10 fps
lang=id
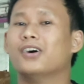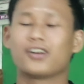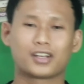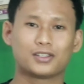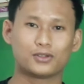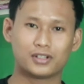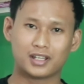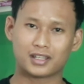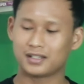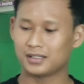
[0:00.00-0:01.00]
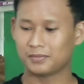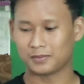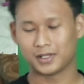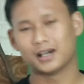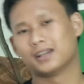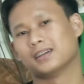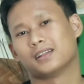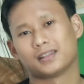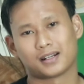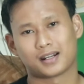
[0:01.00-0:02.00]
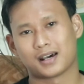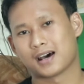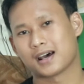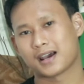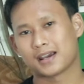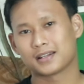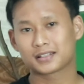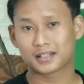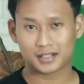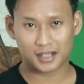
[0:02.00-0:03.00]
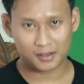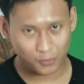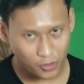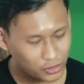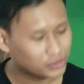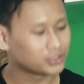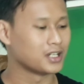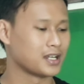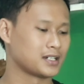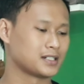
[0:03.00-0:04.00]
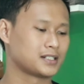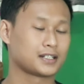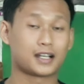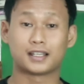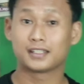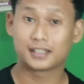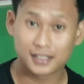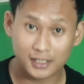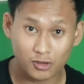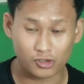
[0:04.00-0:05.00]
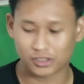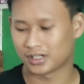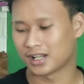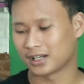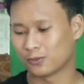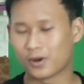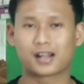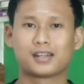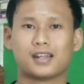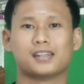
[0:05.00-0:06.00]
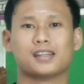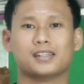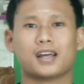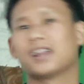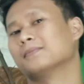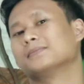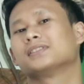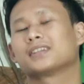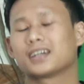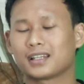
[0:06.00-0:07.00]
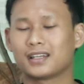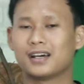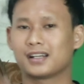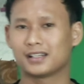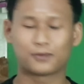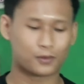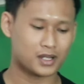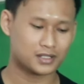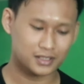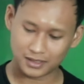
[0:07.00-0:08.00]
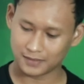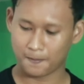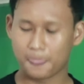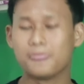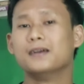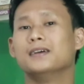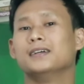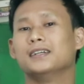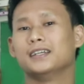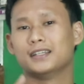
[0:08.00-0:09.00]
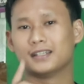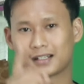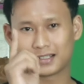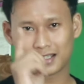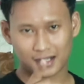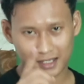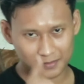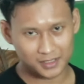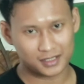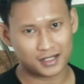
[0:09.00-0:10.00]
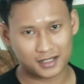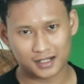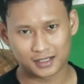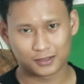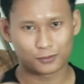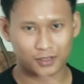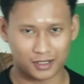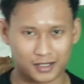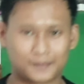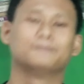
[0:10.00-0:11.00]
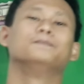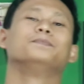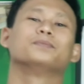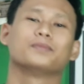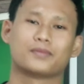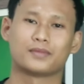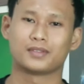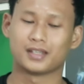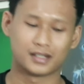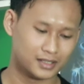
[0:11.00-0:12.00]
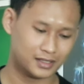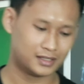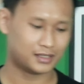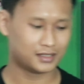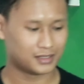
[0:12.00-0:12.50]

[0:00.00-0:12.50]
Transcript: Oke itu dia tadi perbedaan antara NXS Carbon dan kayak titik kors dari luar dan dari dalam sekedar informasi innernya nggak bisa saling tukar. jadi